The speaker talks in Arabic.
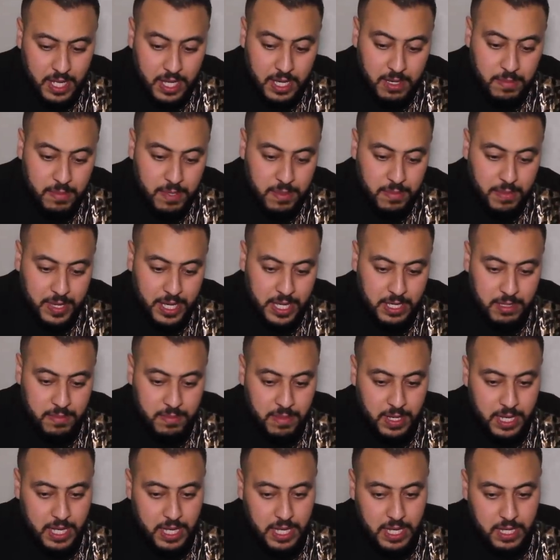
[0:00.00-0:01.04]
انا من بعد
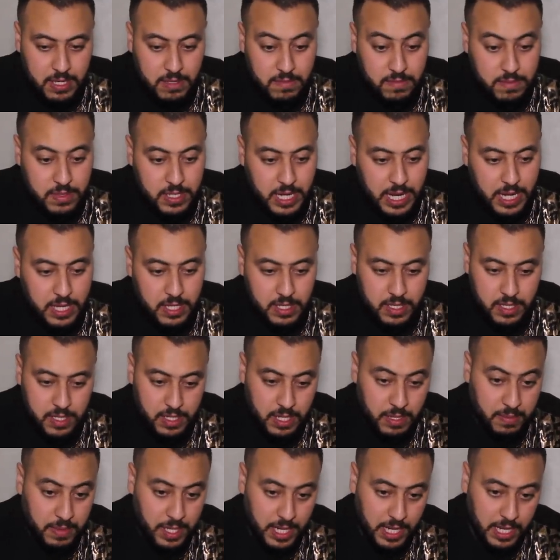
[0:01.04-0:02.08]
ما طرقت
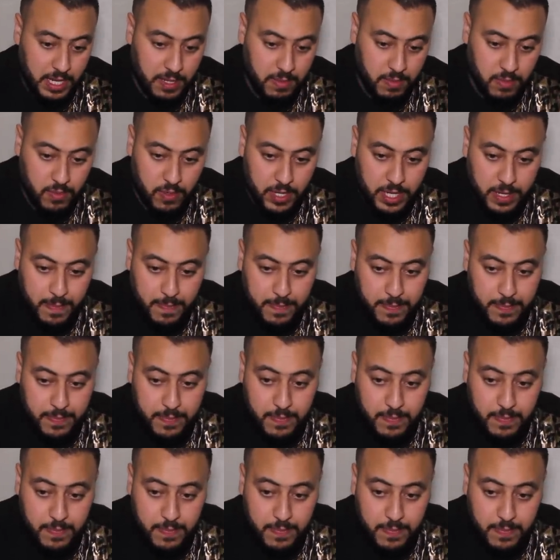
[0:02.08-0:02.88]
جميع الابواب